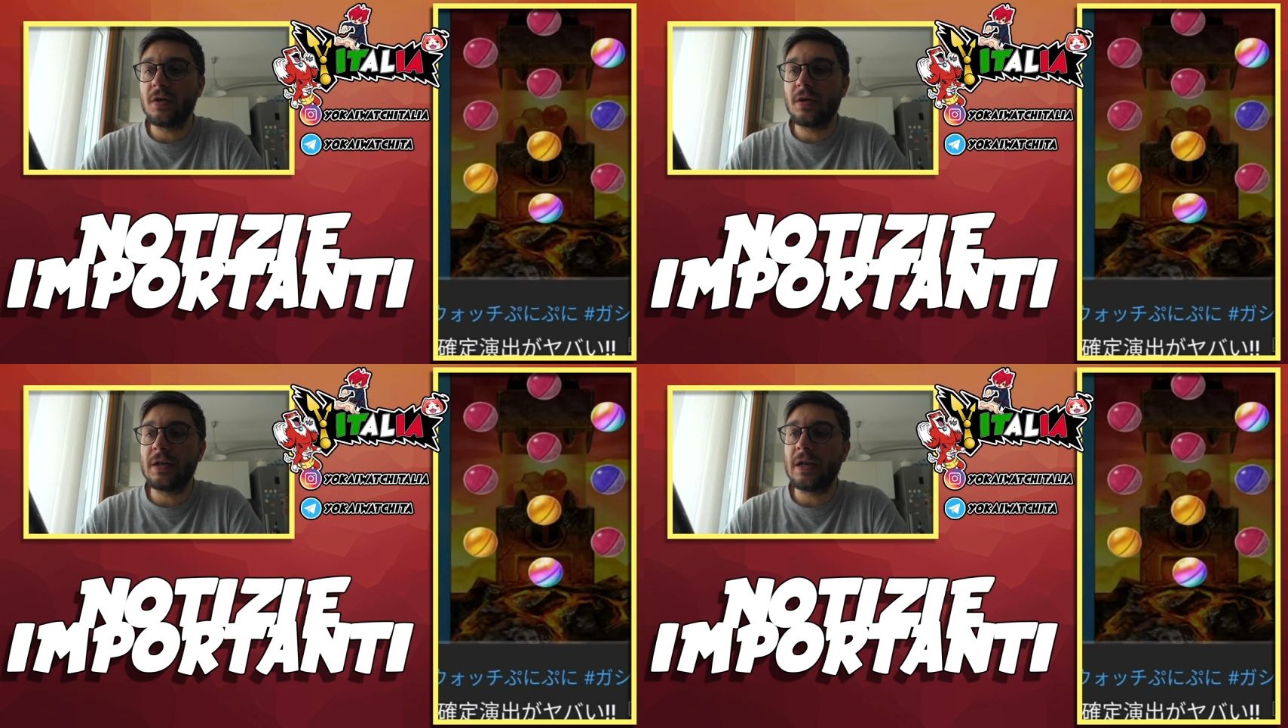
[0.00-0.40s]

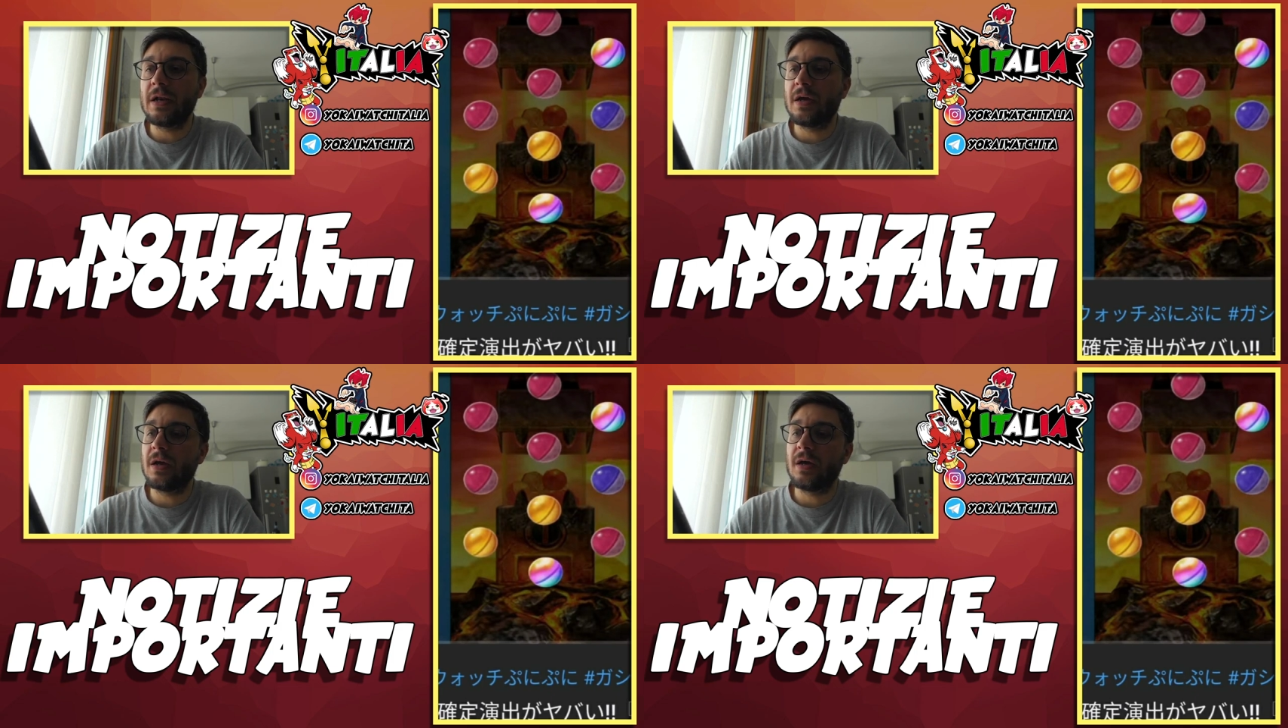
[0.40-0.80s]

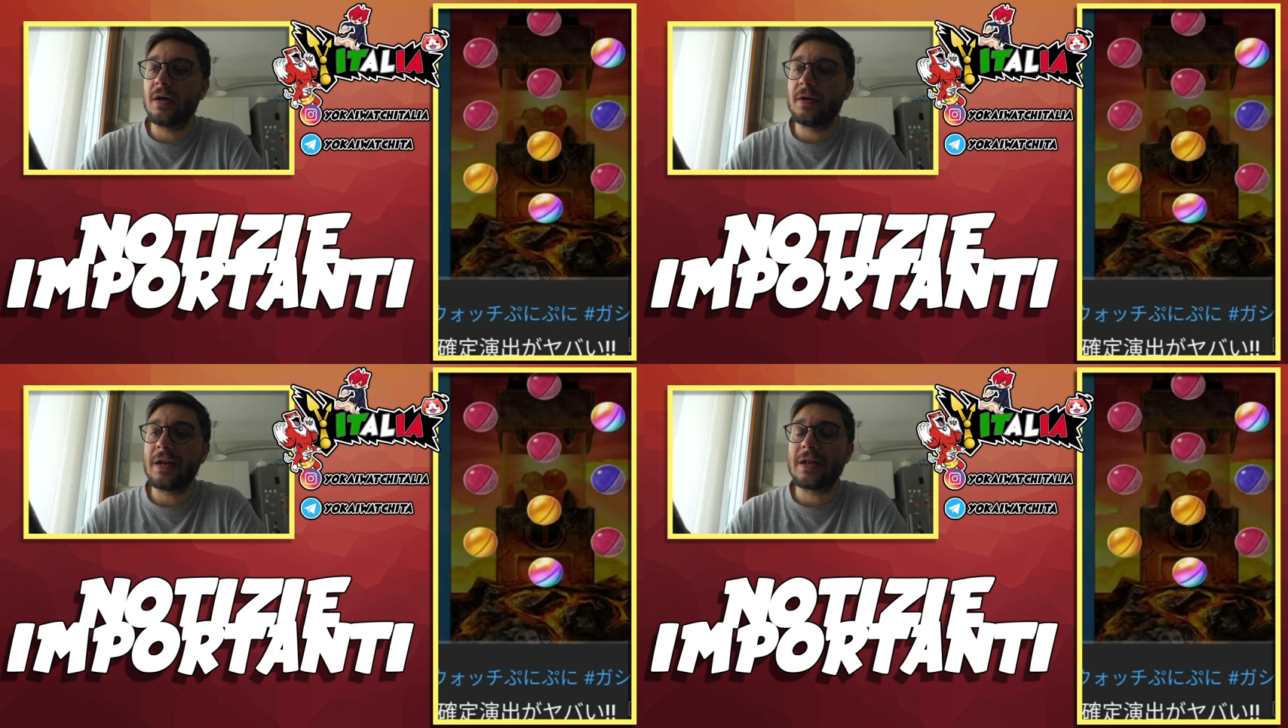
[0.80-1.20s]

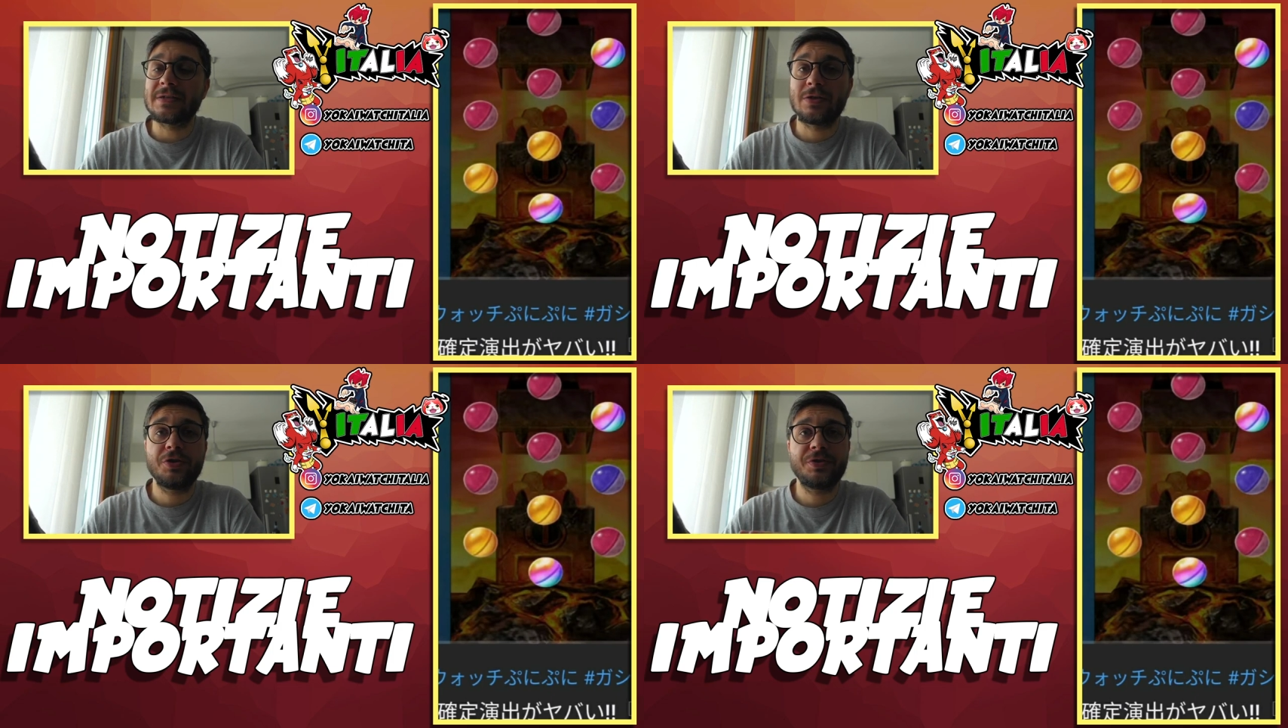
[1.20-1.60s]
nel, nella
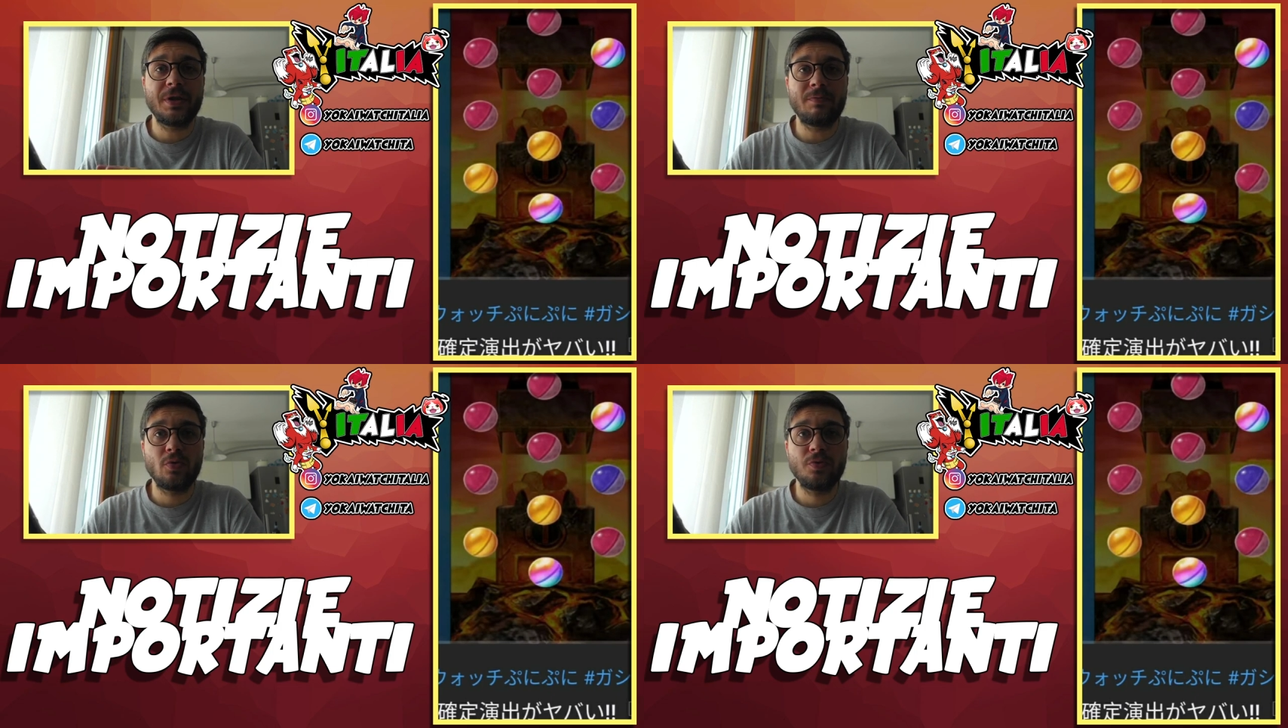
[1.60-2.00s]
slot
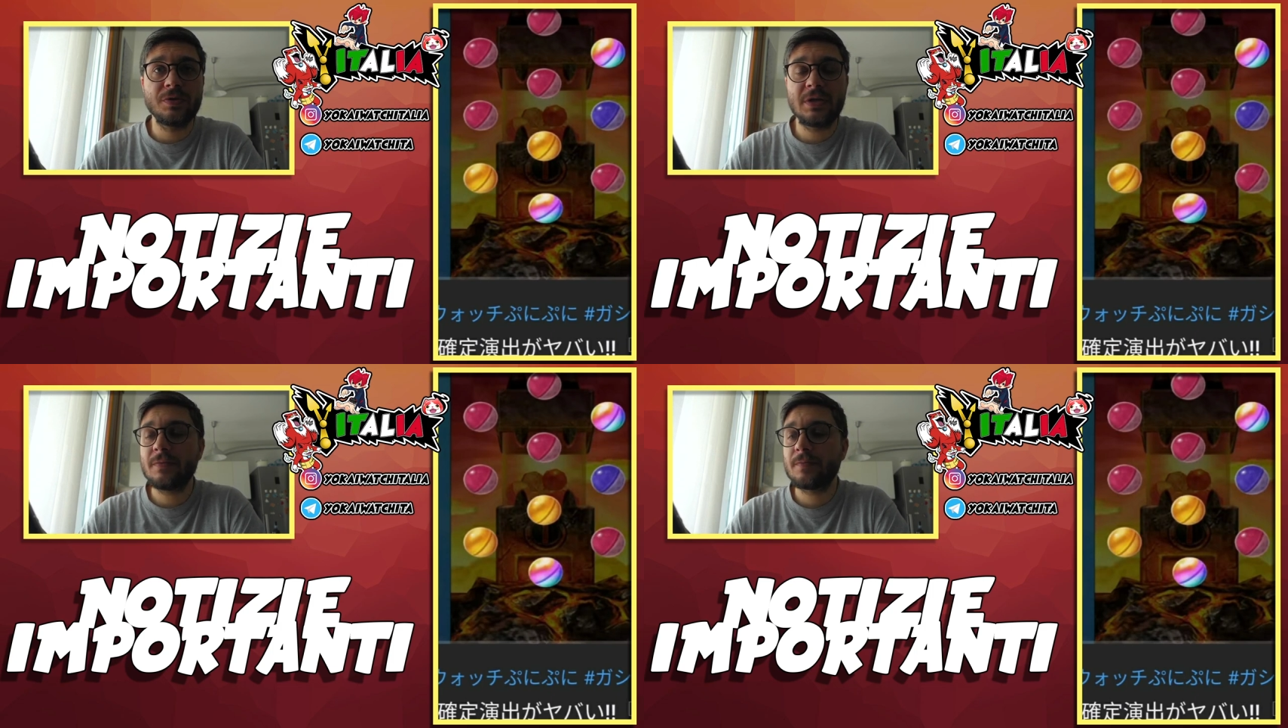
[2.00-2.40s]
dei punti.